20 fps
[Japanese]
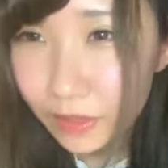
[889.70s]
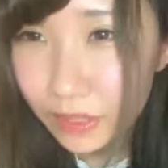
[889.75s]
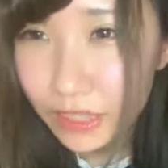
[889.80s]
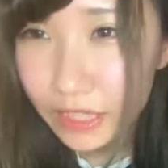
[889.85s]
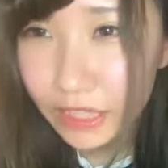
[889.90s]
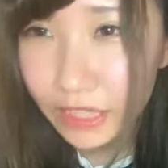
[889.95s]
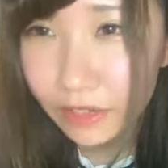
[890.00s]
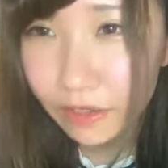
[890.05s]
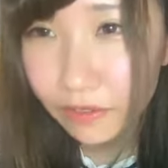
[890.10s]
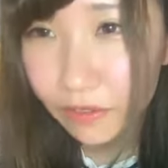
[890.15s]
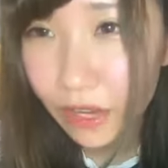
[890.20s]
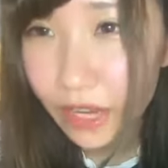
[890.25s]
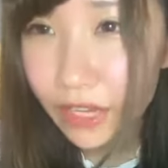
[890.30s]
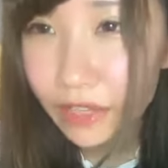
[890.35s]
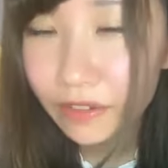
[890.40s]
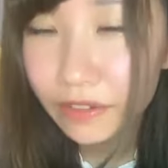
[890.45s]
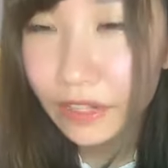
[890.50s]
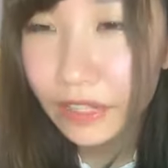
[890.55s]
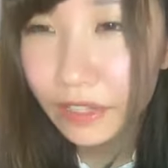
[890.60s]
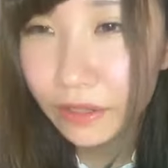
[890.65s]
チェキは
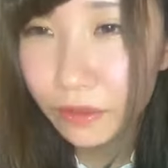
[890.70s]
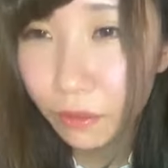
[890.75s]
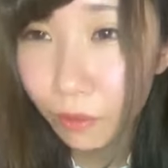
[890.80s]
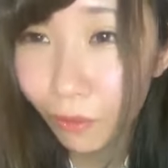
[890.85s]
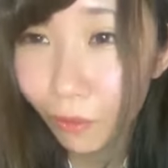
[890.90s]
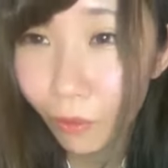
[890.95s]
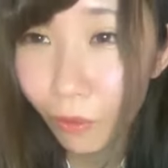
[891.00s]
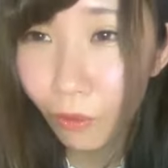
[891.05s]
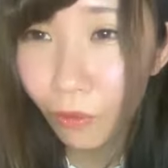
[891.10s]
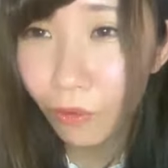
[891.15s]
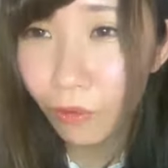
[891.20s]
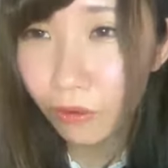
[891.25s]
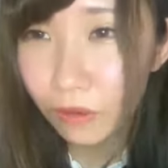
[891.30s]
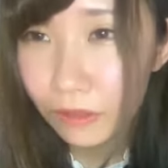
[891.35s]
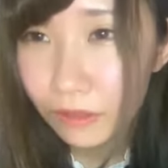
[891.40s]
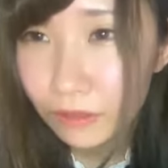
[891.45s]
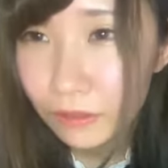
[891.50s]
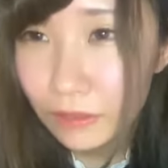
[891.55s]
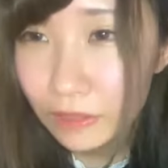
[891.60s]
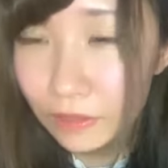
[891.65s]
ファイルに似てるおお
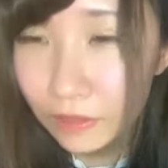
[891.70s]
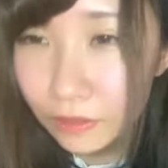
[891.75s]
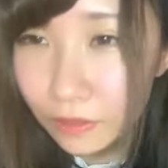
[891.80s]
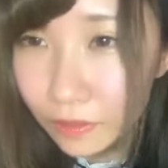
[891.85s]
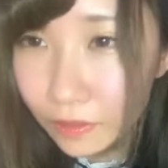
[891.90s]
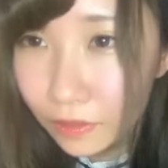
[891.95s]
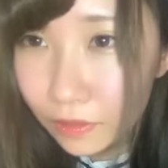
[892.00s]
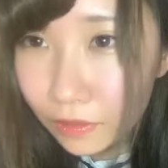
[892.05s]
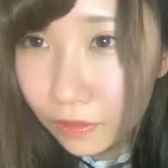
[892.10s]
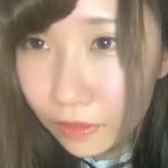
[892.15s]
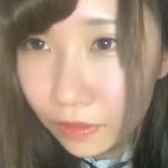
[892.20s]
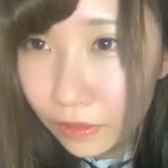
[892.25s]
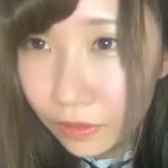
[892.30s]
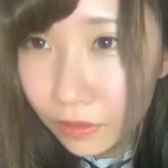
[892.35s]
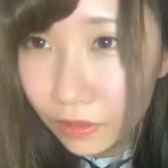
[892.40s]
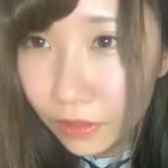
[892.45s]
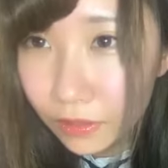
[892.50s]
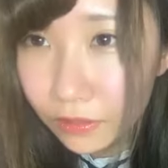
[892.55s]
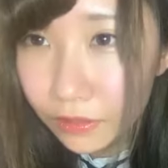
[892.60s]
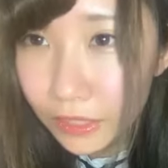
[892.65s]

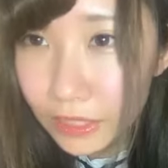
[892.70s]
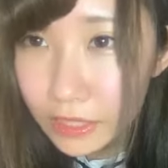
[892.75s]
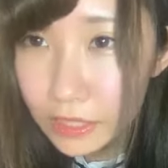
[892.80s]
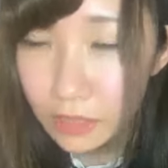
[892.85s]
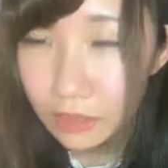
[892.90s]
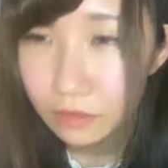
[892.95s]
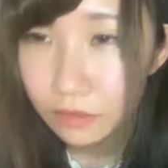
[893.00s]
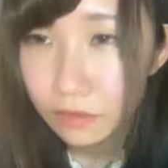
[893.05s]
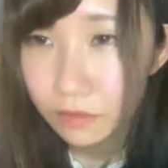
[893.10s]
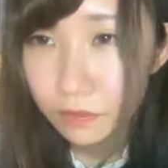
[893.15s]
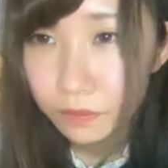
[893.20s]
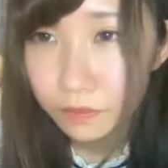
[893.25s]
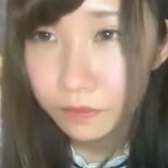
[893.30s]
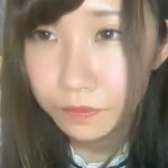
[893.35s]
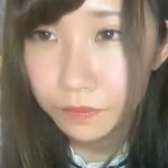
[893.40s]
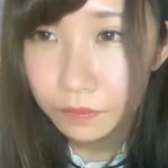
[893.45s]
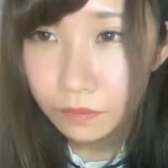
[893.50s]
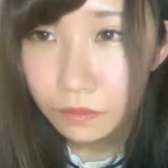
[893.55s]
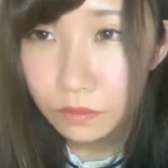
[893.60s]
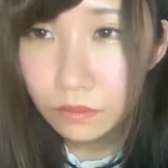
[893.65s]
ゆえさん
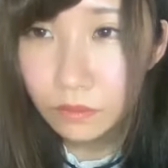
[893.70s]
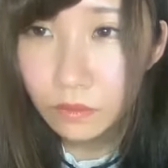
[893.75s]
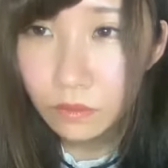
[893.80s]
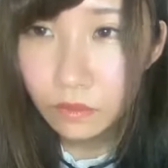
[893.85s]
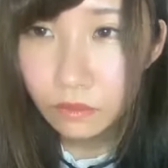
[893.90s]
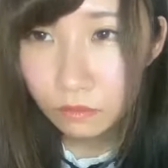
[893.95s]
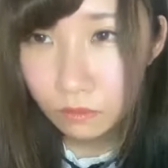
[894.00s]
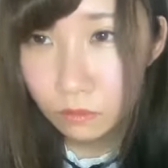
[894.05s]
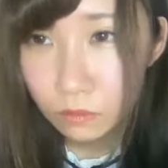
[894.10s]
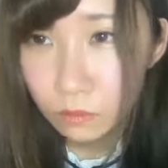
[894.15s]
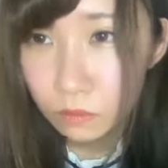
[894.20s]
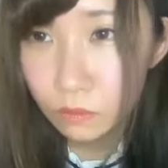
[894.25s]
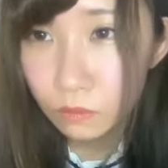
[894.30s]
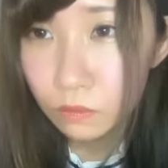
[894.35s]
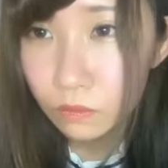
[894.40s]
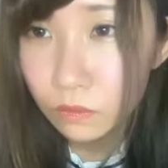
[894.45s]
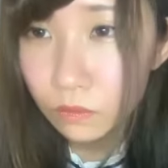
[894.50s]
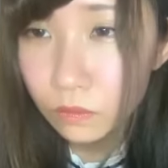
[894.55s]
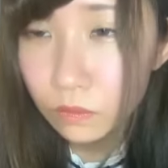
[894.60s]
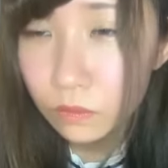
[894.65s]
う
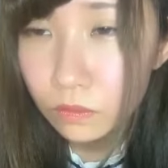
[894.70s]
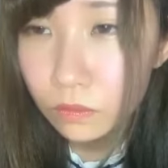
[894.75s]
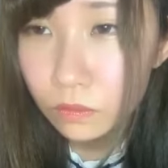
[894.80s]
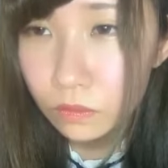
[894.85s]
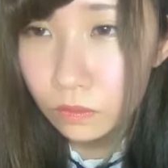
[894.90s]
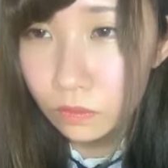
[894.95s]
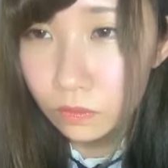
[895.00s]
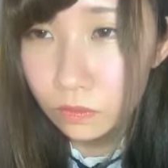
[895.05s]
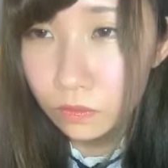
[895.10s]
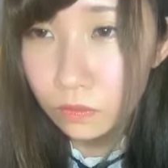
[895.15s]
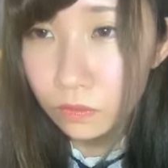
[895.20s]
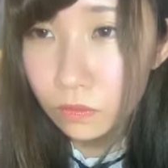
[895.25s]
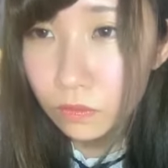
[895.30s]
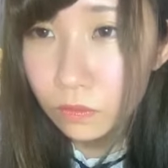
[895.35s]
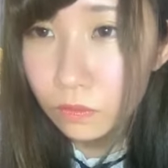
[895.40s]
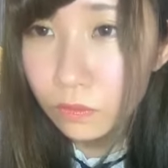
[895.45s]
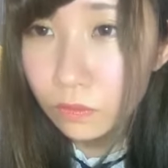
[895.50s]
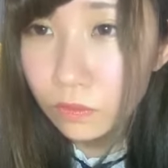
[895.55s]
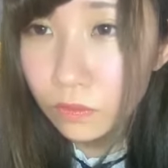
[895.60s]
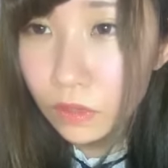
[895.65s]
ん
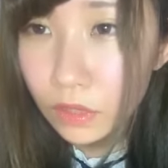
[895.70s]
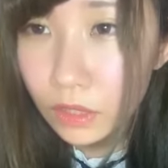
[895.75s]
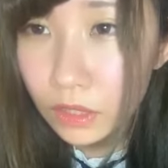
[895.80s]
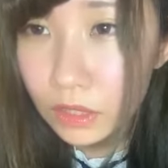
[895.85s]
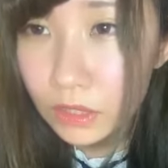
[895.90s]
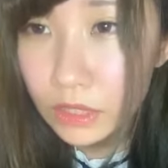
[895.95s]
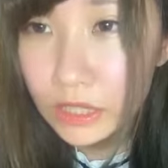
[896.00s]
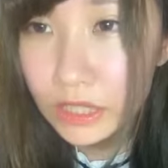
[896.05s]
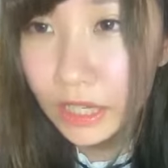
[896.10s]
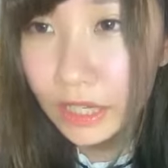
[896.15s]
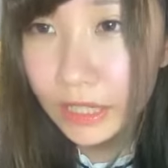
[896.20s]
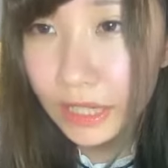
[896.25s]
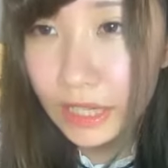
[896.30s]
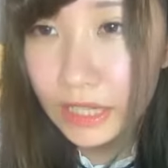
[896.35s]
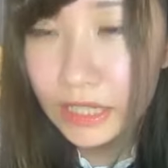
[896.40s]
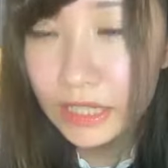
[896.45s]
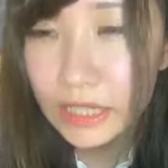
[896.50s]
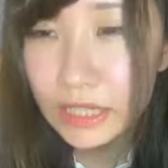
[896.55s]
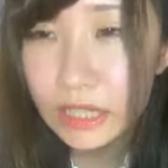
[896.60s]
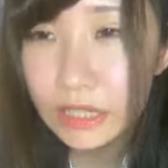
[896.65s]
チェキは
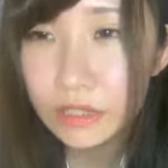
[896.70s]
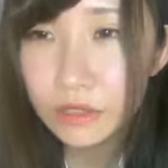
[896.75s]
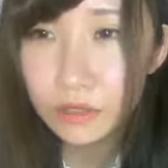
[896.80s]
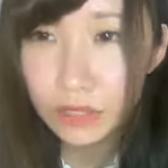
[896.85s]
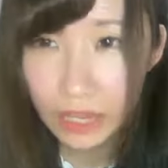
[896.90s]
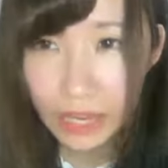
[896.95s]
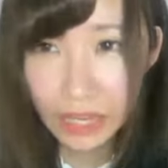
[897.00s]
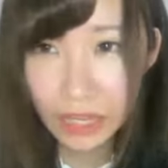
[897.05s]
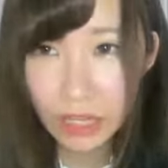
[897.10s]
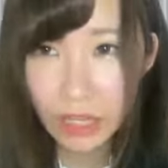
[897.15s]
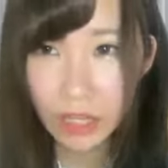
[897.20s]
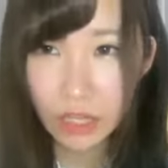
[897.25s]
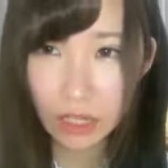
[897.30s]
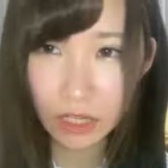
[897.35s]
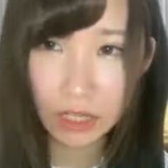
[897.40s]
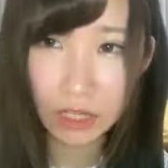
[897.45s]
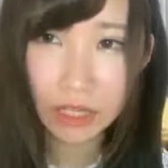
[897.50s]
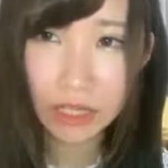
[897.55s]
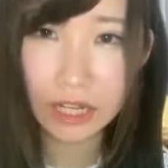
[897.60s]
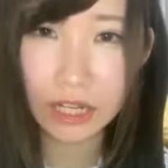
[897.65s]
大事ですからそうね
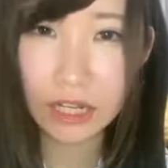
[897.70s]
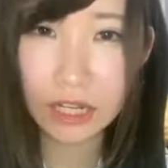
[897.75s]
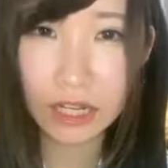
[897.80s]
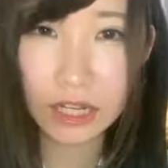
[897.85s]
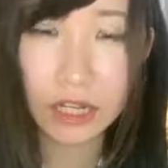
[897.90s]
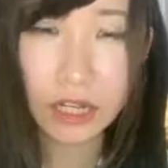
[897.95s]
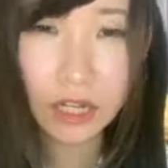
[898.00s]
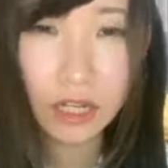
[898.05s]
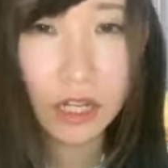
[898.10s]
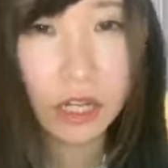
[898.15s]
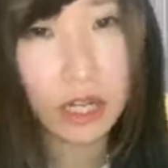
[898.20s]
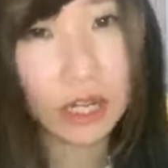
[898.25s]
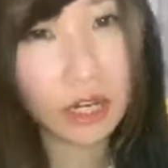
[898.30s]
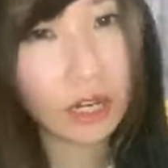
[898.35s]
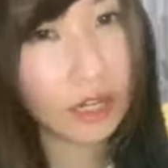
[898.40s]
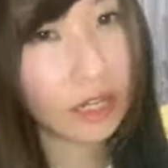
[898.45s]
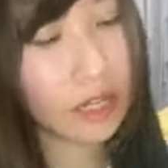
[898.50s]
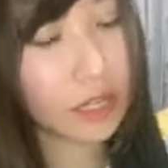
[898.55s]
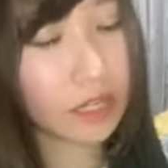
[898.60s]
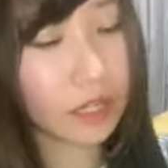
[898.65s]
なんかあ
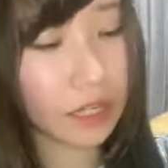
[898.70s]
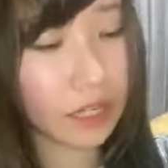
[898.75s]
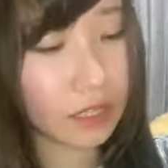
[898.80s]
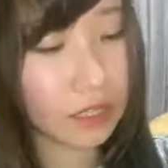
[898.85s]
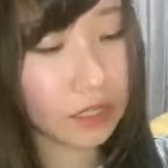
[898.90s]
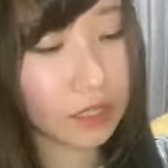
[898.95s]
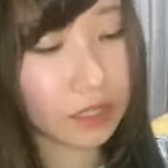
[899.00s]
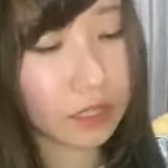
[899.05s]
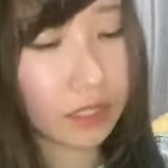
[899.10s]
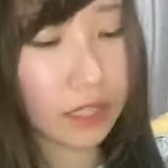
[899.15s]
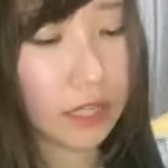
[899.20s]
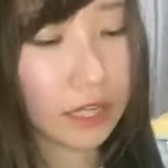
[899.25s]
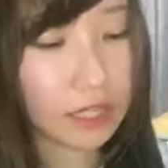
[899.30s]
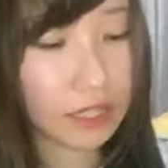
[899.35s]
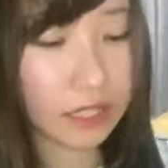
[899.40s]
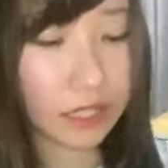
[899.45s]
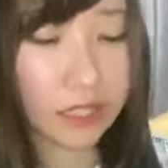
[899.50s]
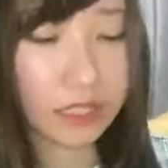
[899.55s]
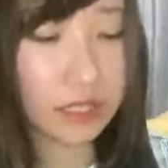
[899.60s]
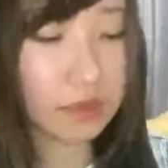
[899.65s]
れだよねなん
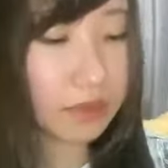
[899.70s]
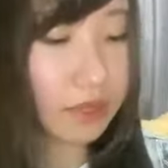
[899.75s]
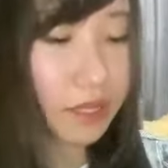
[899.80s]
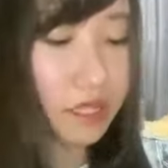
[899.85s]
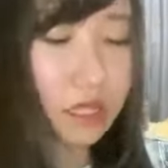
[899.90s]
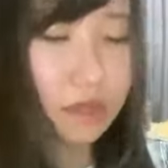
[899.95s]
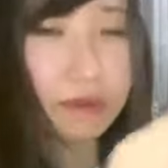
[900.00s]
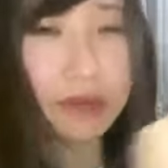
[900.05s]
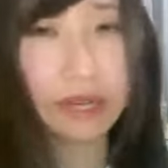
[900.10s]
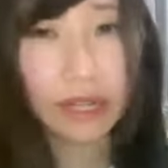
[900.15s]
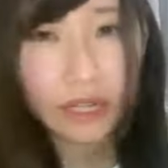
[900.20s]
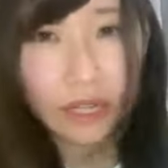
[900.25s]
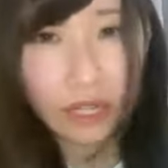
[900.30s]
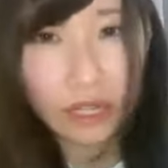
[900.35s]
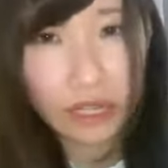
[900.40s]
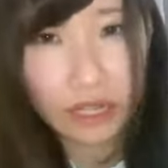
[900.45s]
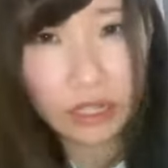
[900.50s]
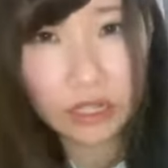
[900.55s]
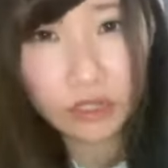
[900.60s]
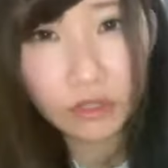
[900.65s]
かさ一枚一枚入れ
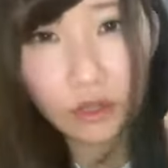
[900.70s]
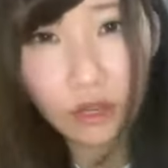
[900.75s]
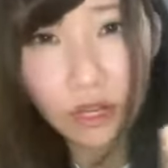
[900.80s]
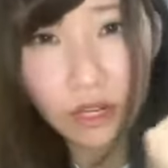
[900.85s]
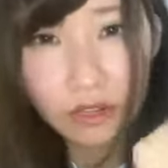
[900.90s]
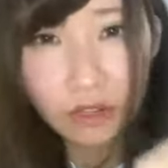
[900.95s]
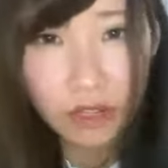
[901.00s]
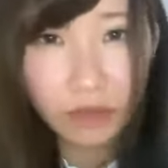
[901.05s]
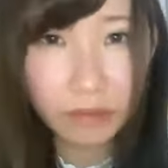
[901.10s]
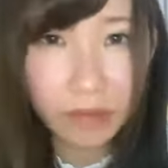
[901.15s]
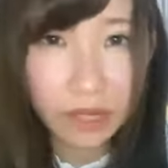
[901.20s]
るやつとかあるよね